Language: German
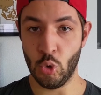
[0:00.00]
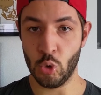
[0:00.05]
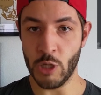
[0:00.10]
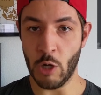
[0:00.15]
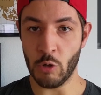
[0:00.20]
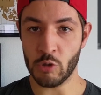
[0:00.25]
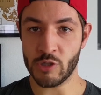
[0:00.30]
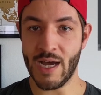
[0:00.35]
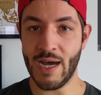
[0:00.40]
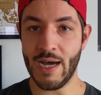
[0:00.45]

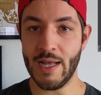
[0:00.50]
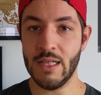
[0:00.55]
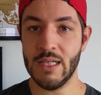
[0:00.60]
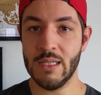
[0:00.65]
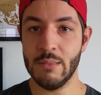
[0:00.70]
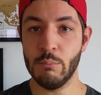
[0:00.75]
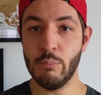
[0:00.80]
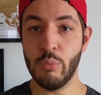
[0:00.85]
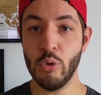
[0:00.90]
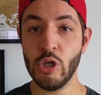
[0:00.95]
Donautal.
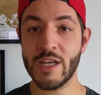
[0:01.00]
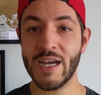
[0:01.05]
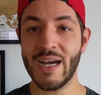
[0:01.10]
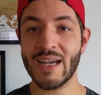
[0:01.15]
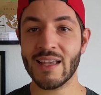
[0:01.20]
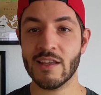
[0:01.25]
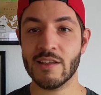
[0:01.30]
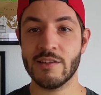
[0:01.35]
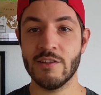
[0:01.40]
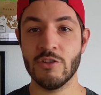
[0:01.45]

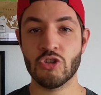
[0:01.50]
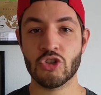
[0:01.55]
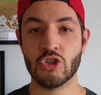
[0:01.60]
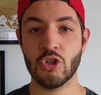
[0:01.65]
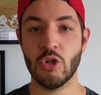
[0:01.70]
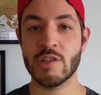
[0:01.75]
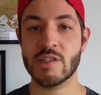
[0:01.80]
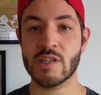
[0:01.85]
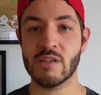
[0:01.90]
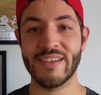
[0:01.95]
Bulgarier sind
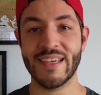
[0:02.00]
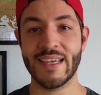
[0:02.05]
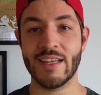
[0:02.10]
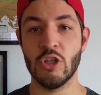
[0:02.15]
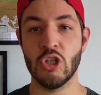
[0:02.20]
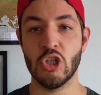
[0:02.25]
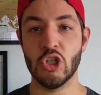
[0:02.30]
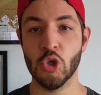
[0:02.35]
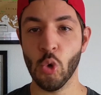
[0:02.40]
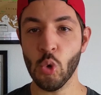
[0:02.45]
stolz auf
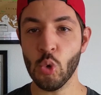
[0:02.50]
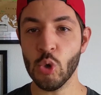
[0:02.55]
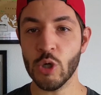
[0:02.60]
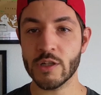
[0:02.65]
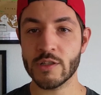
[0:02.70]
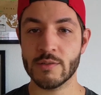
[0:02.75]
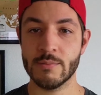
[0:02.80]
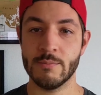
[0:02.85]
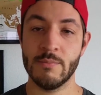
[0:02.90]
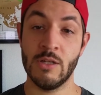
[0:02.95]
ihren
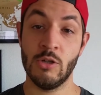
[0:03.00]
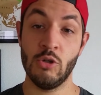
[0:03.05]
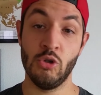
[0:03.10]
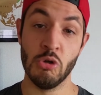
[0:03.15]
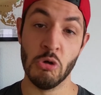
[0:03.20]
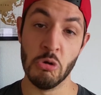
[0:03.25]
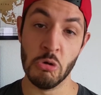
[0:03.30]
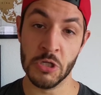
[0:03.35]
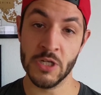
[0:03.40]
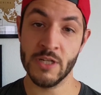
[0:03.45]
Joghurt.
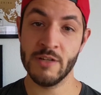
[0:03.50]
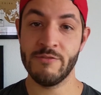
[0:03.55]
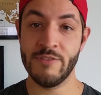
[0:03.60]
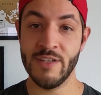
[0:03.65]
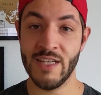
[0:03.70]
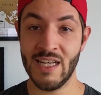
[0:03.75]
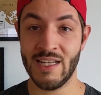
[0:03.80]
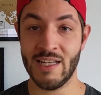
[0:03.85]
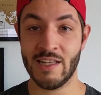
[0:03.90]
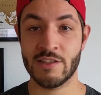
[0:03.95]
Nun,
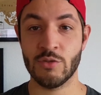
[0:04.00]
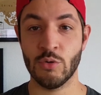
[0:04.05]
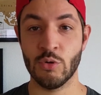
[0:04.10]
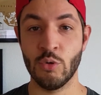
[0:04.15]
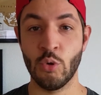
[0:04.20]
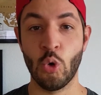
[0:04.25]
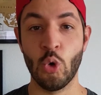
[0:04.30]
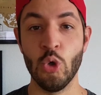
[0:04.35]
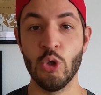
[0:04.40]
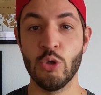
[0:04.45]
viele Nationen
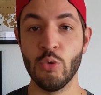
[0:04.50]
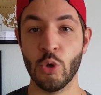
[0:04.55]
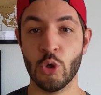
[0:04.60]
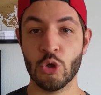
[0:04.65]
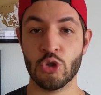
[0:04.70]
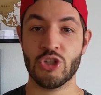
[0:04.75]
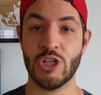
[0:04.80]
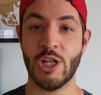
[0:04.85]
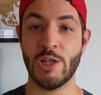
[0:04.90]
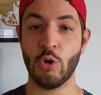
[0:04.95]
und
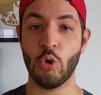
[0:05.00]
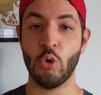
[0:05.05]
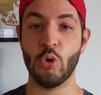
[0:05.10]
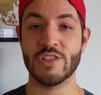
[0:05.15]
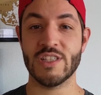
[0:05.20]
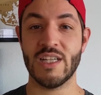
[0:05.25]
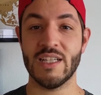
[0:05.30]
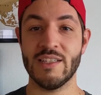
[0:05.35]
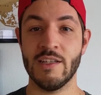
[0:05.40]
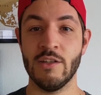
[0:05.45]
Kulturen stellen
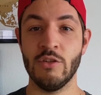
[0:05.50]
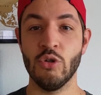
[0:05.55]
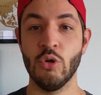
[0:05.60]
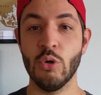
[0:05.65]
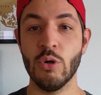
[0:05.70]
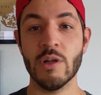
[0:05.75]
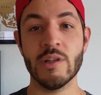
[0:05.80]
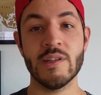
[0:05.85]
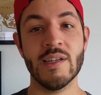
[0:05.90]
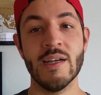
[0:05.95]
großartigen
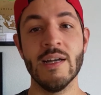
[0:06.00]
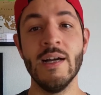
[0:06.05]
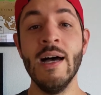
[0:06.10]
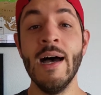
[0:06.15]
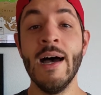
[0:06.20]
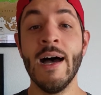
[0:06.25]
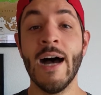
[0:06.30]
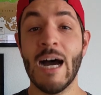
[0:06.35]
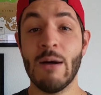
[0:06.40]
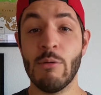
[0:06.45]
Joghurt her,
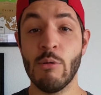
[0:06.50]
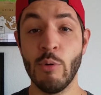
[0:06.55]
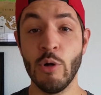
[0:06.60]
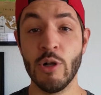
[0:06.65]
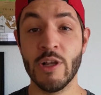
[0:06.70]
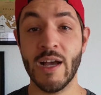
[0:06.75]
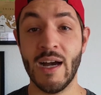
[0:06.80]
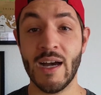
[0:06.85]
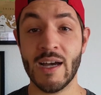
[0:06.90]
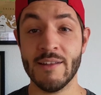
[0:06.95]
aber
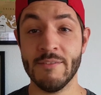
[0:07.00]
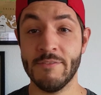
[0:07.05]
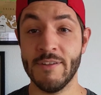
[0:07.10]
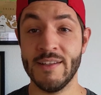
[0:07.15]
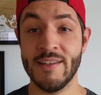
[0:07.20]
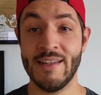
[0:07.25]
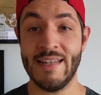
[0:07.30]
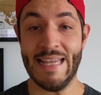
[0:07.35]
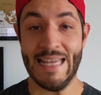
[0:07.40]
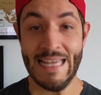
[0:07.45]
Bulgaren
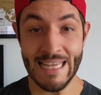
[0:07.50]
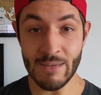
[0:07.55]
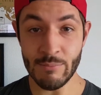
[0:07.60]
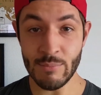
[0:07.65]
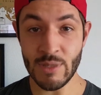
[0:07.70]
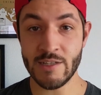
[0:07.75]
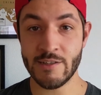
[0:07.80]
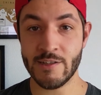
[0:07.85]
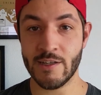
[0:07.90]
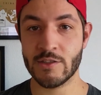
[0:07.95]
finden ihr
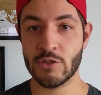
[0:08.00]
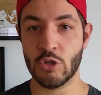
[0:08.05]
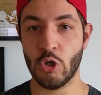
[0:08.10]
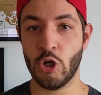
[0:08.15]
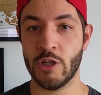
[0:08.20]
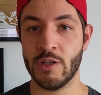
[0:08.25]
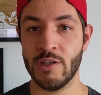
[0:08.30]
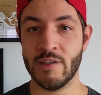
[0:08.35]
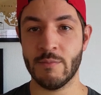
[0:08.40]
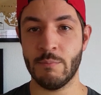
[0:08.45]

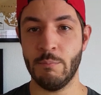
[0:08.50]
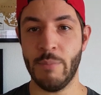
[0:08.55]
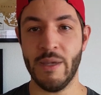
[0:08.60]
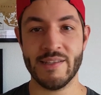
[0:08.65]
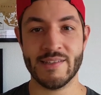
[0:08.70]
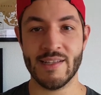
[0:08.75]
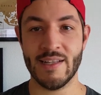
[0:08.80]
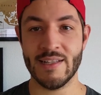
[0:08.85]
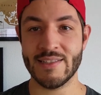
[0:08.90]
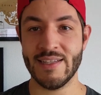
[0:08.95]
Milcherzeugnis
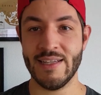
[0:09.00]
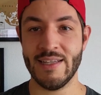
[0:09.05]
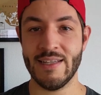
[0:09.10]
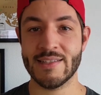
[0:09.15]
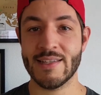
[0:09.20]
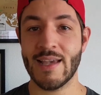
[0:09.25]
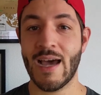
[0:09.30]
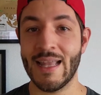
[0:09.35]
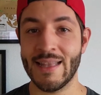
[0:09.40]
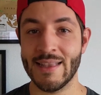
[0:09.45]
besser als
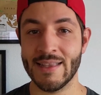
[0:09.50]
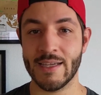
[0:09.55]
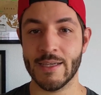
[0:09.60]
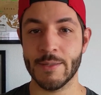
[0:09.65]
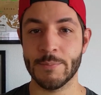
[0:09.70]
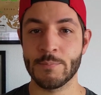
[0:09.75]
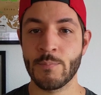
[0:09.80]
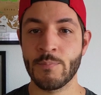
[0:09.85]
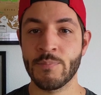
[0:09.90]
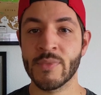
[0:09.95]
jedes
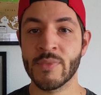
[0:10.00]
andere.